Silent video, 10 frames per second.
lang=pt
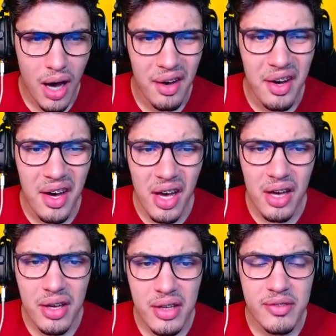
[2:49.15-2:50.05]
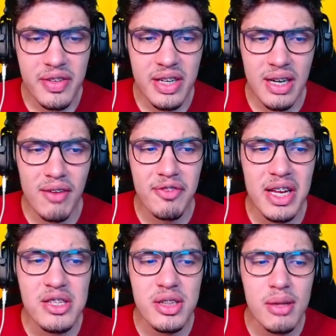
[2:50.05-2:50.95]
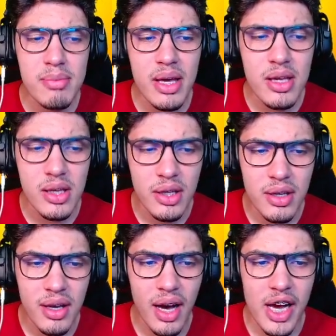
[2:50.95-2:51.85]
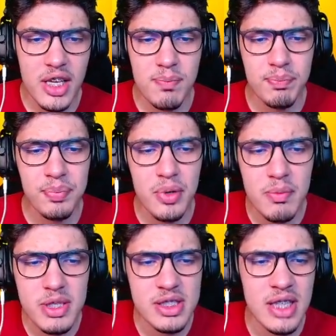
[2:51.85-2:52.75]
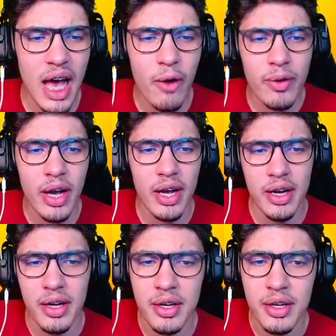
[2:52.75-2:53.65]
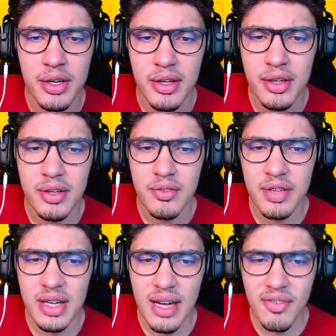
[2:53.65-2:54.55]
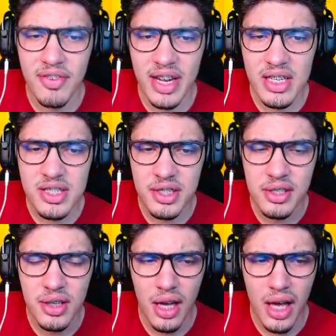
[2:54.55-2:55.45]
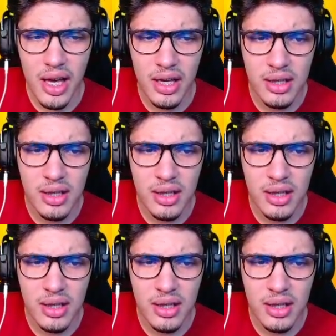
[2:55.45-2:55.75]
Ah, fica na frente também. Ai, que bug bizarro, cara. Fica na frente. Ah!